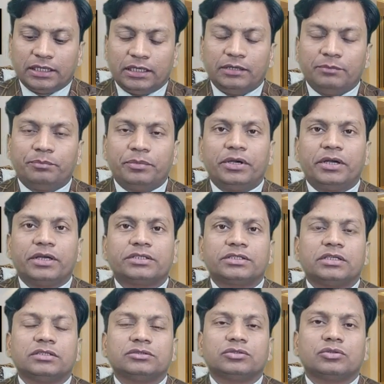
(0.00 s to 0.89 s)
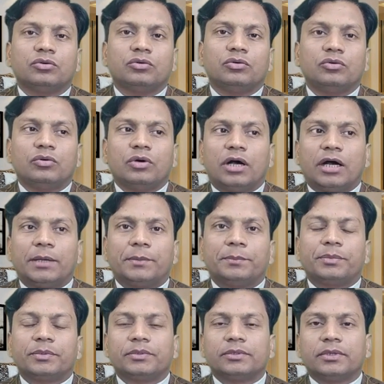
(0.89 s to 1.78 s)
इन प्रिडिक्शंस को
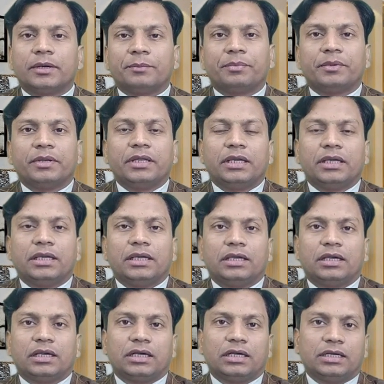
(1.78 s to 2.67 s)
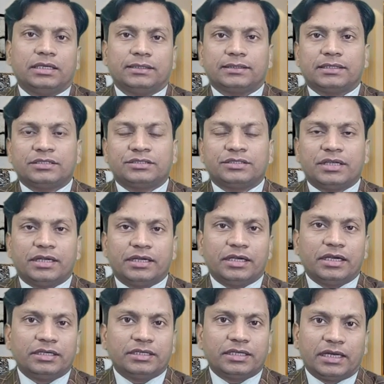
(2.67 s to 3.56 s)
आप अपने
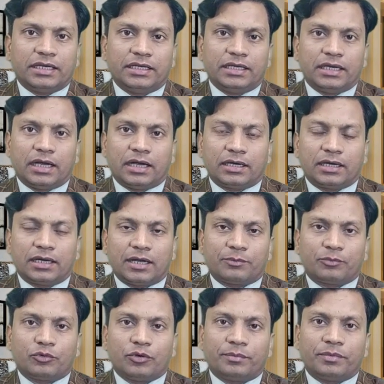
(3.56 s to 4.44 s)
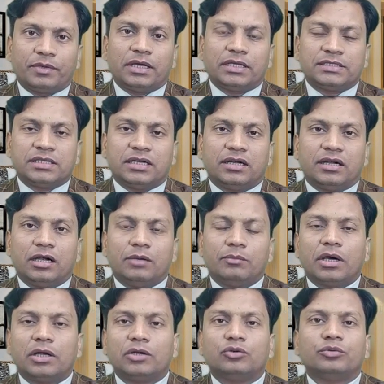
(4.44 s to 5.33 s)
असेंडेंट यानी अगर आपको अपना असेंडेंट
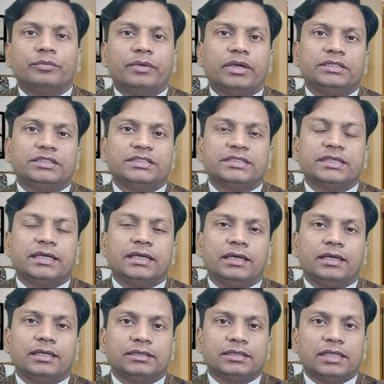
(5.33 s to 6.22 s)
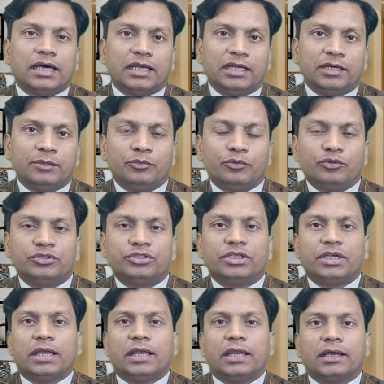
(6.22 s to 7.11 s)
मालूम है जिसे ताले बुर्ज
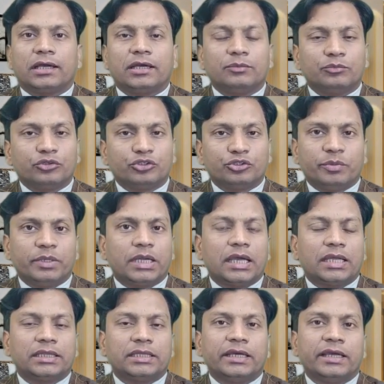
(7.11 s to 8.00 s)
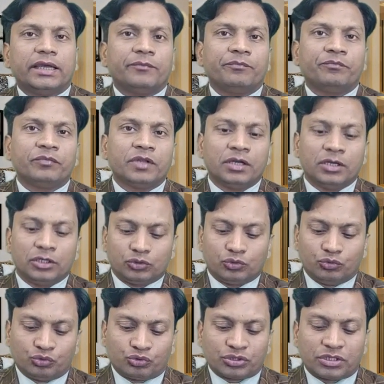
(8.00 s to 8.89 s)
या लगन बुर्ज भी कहते हैं
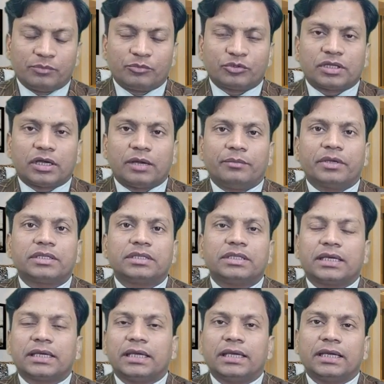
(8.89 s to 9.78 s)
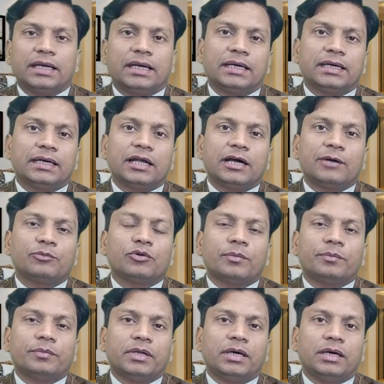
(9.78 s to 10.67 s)
तो उसके मुताबिक देखें अगर
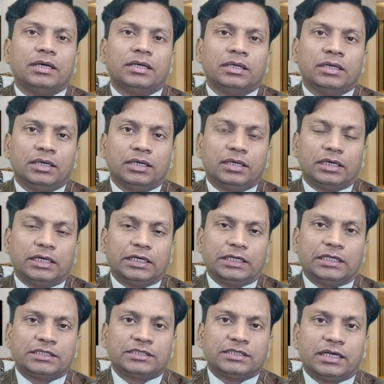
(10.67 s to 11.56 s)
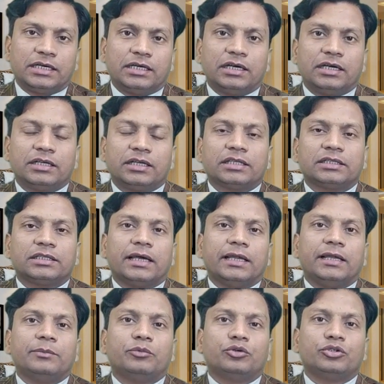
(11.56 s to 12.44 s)
आपको अपना असेंडेंट या
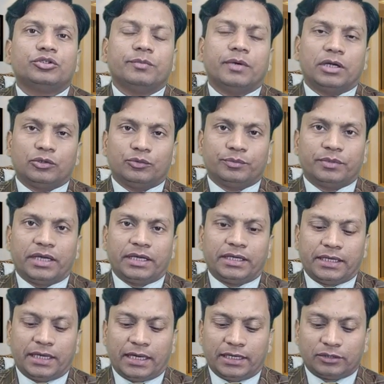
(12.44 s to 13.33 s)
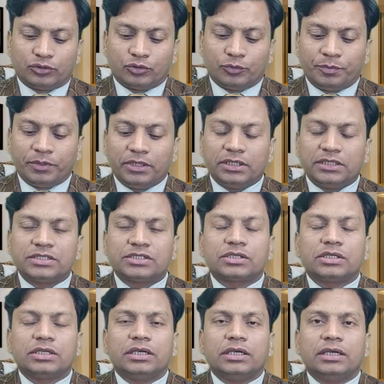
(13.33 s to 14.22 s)
ताले बुर्ज मालूम नहीं है तो फिर
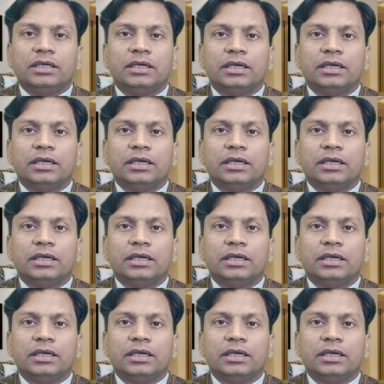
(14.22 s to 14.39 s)
इससे